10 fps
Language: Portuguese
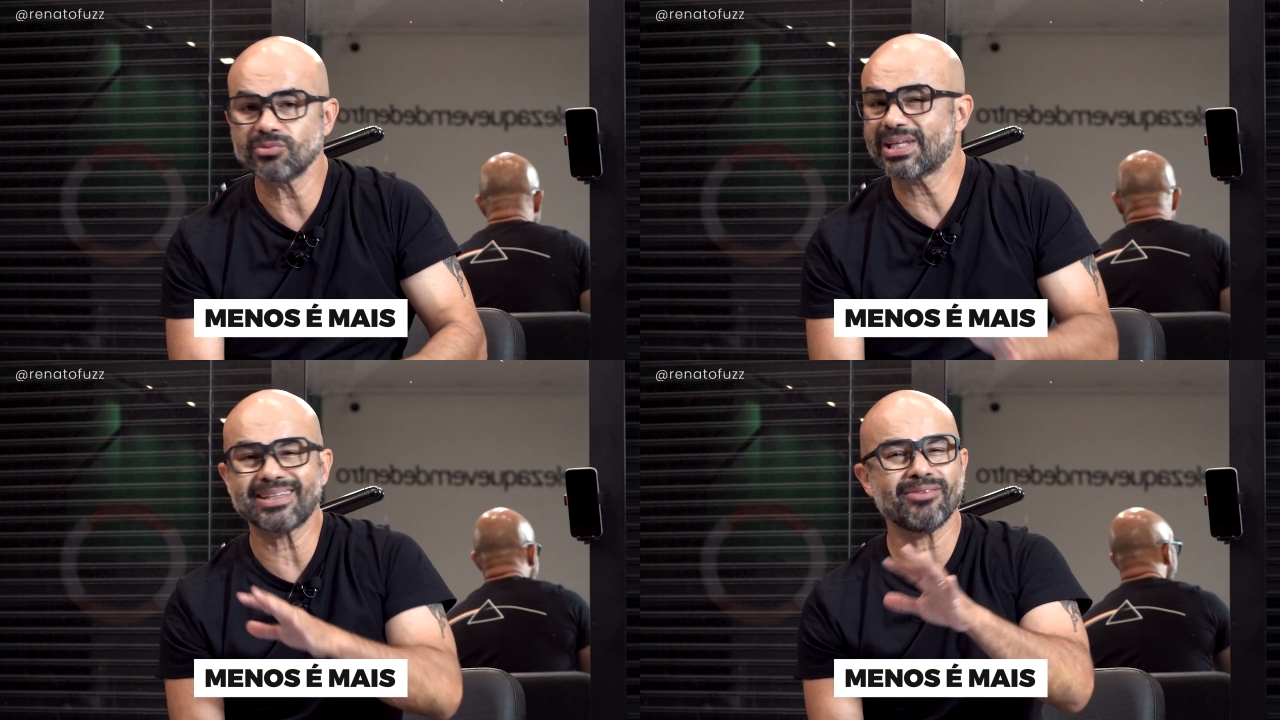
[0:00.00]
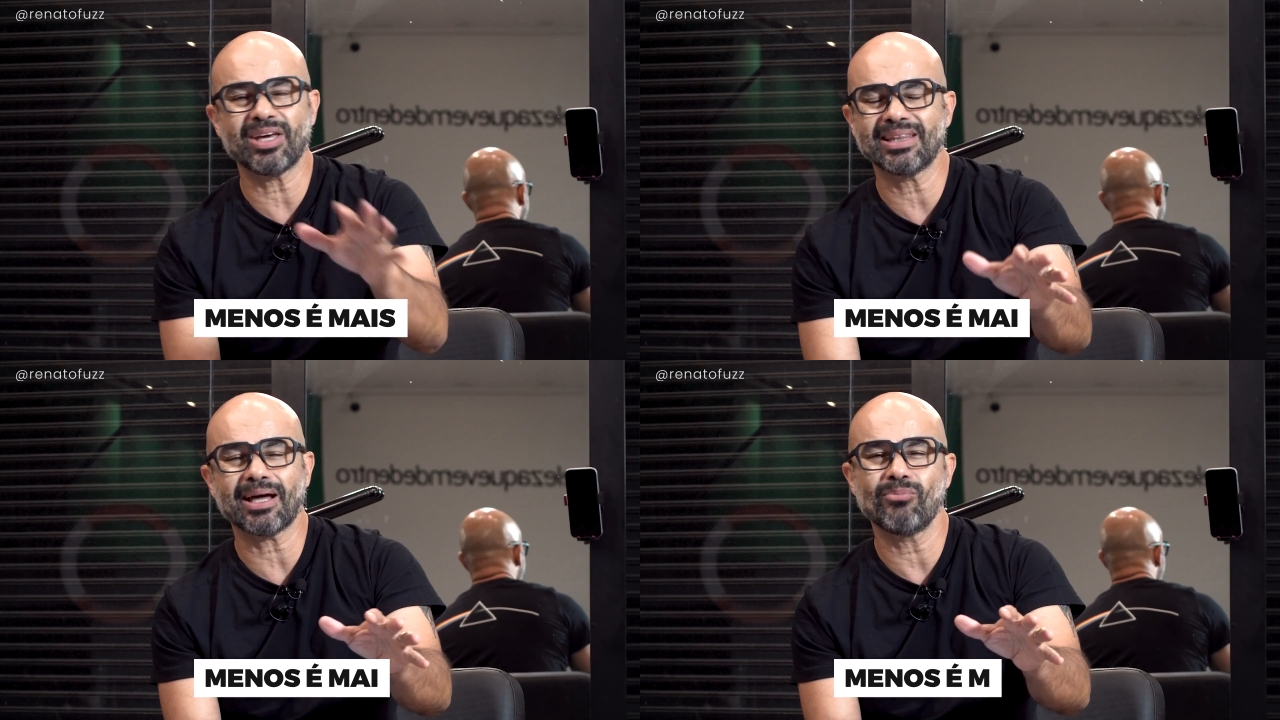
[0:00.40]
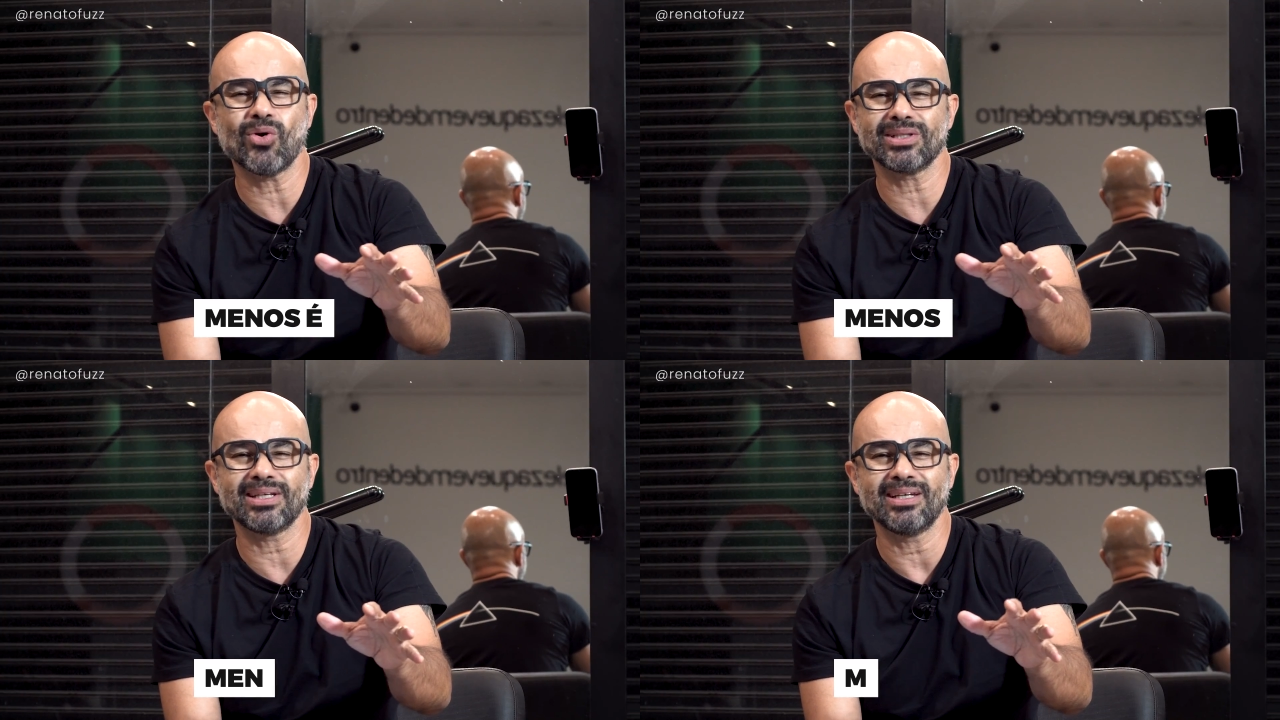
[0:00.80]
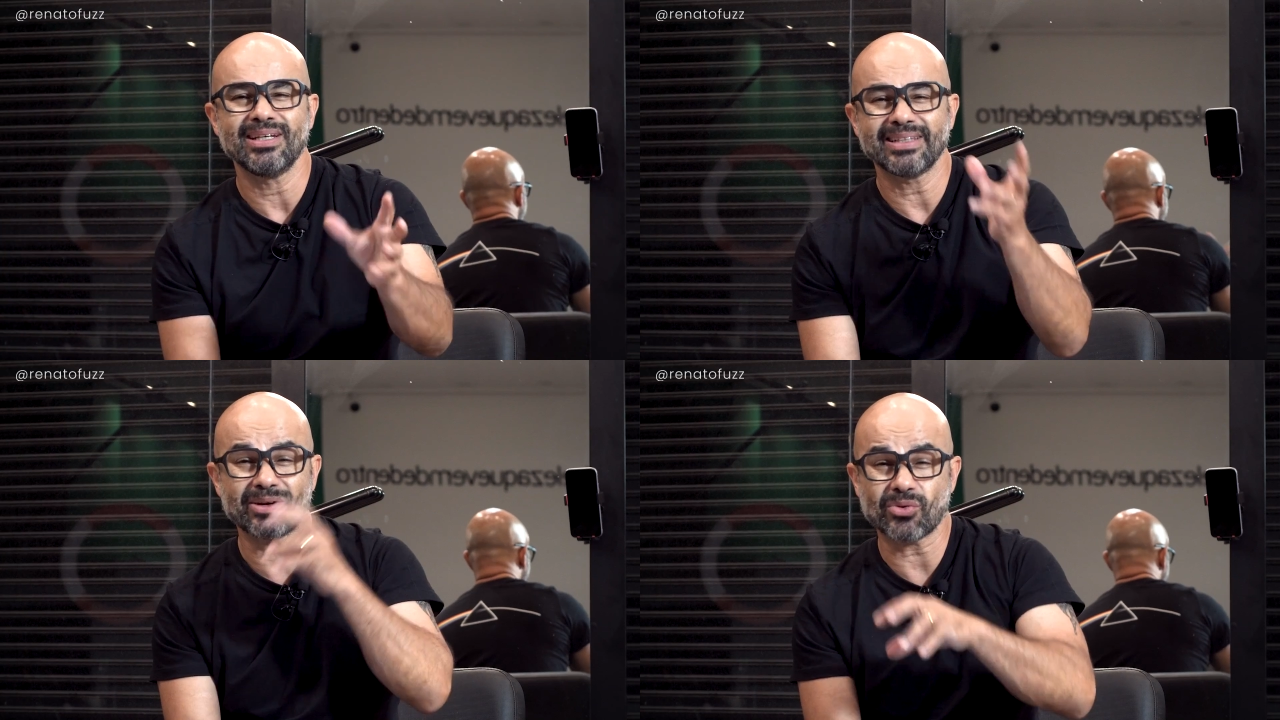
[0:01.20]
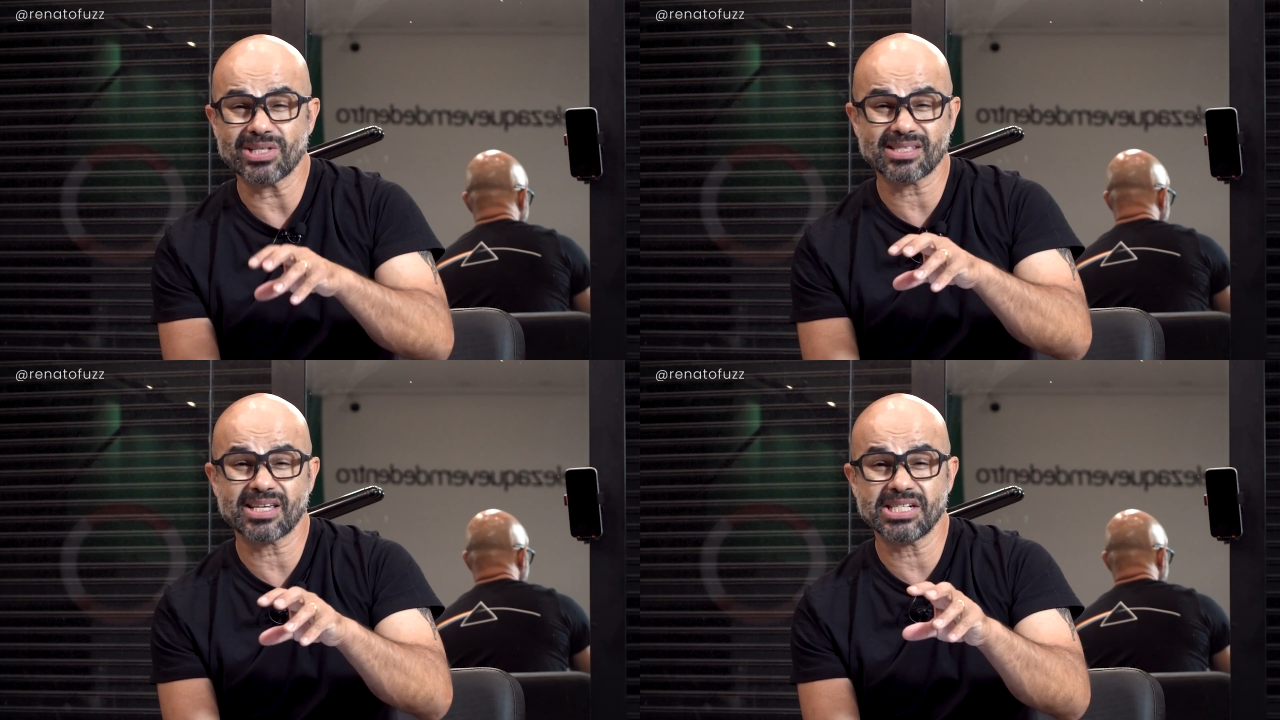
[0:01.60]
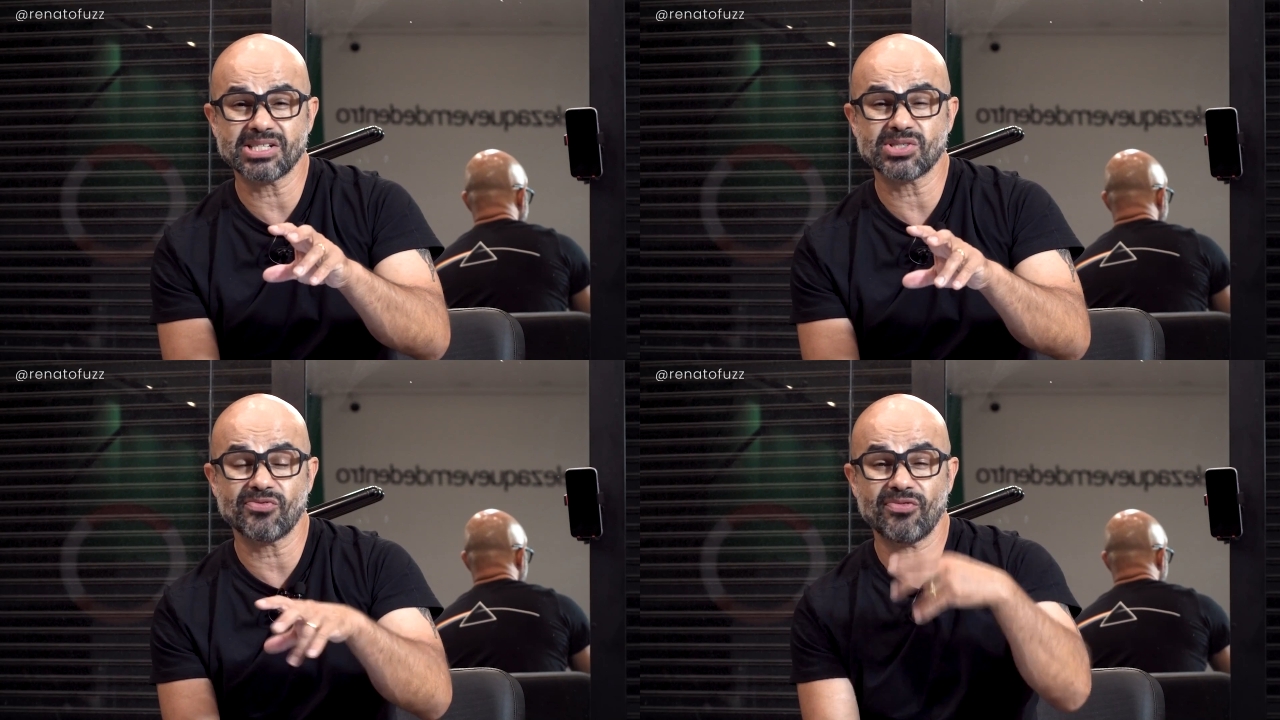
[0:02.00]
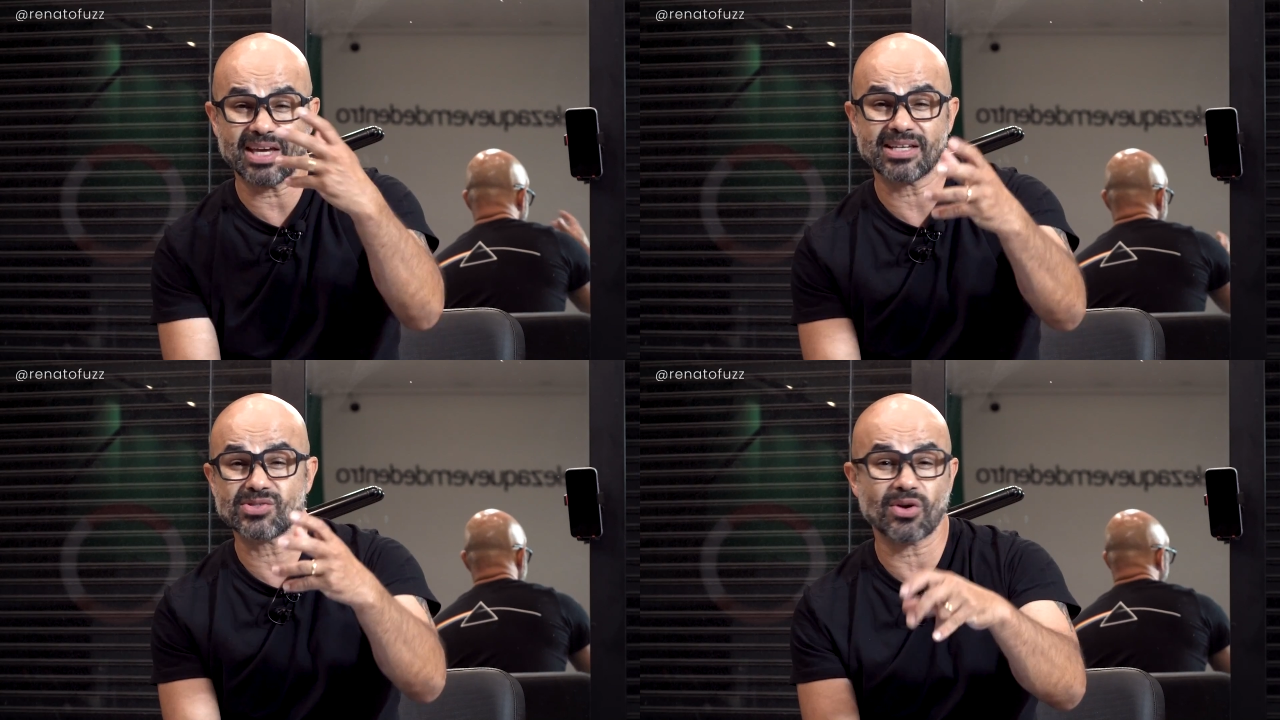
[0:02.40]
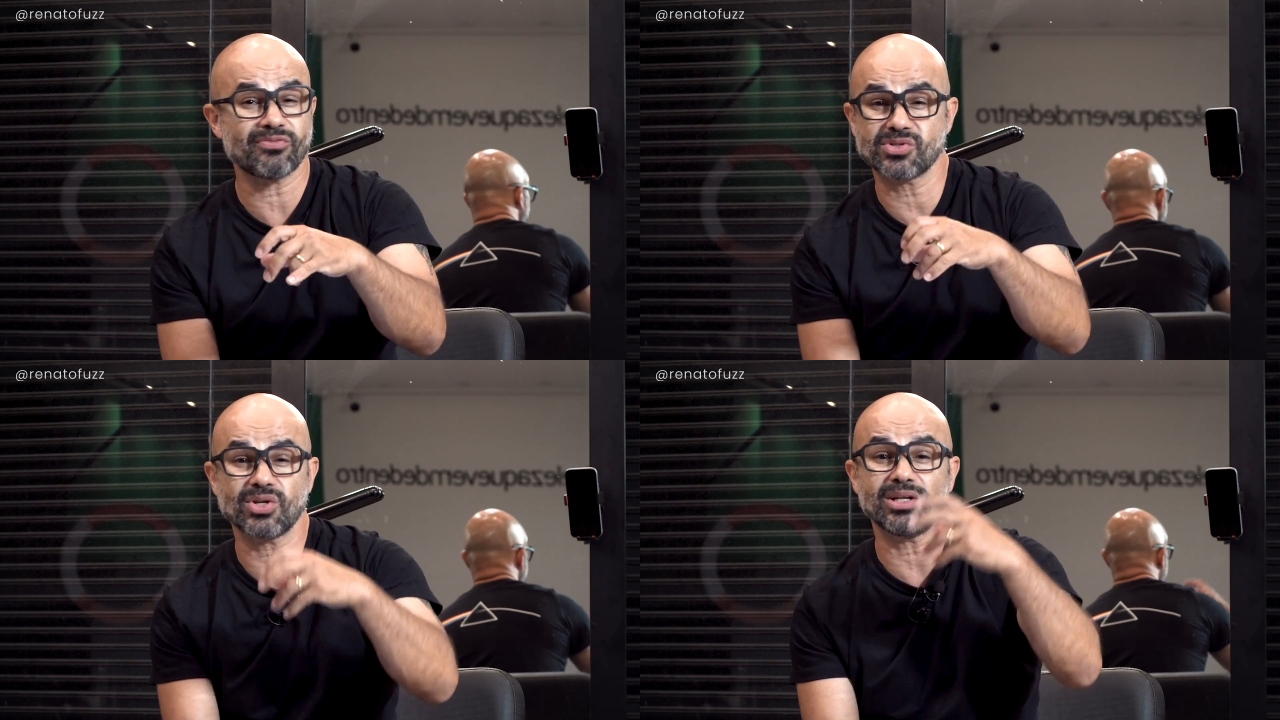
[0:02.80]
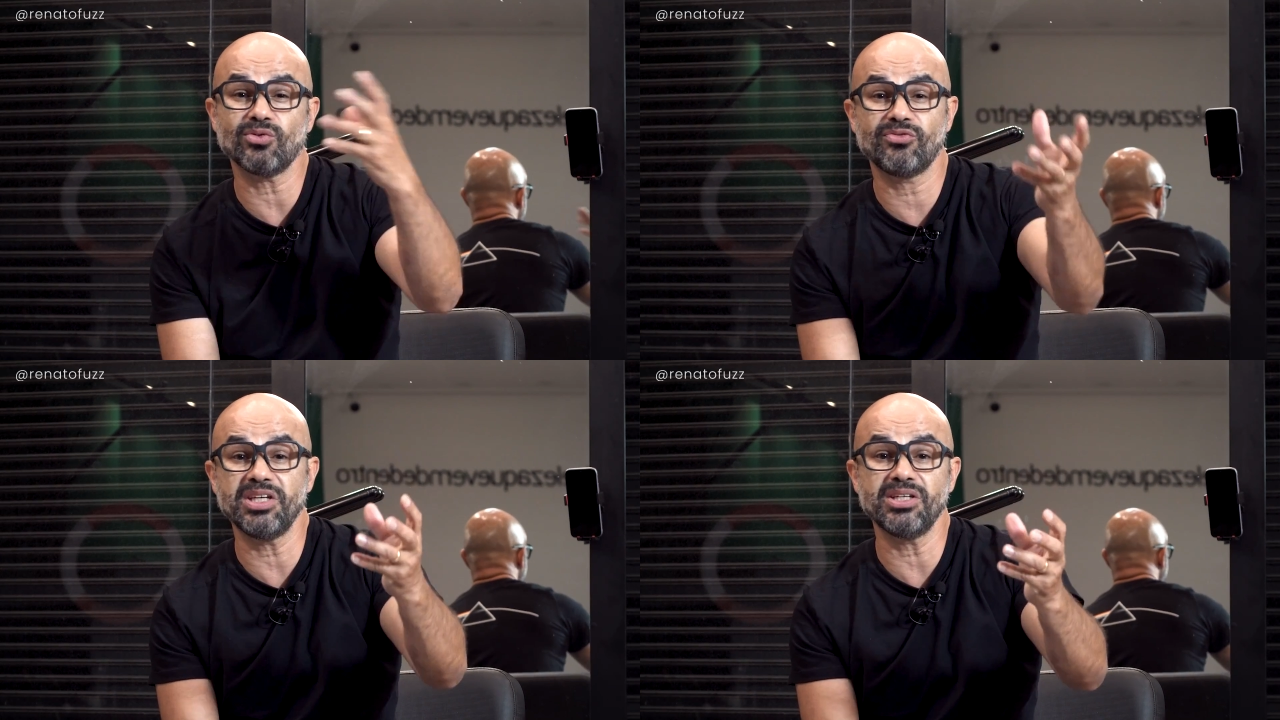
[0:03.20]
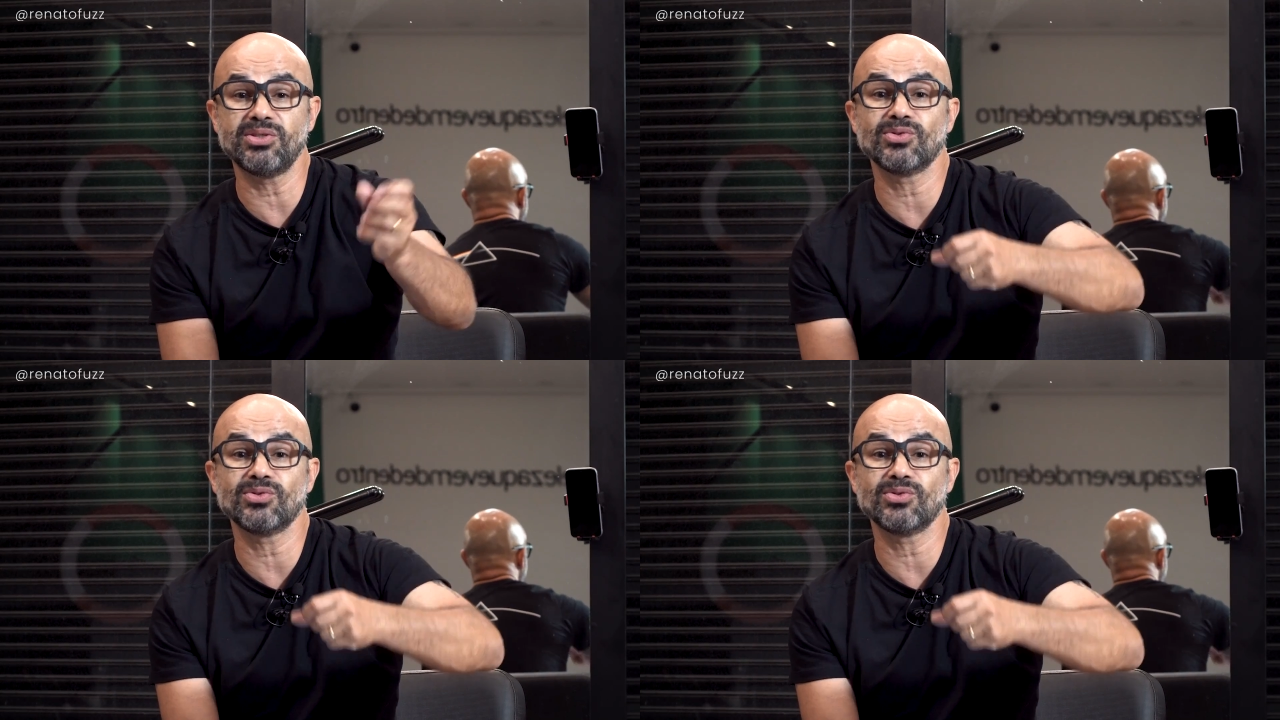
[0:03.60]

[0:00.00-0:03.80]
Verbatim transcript: Não tente inventar moda. Tem coisas que a gente vê que só funciona no vídeo,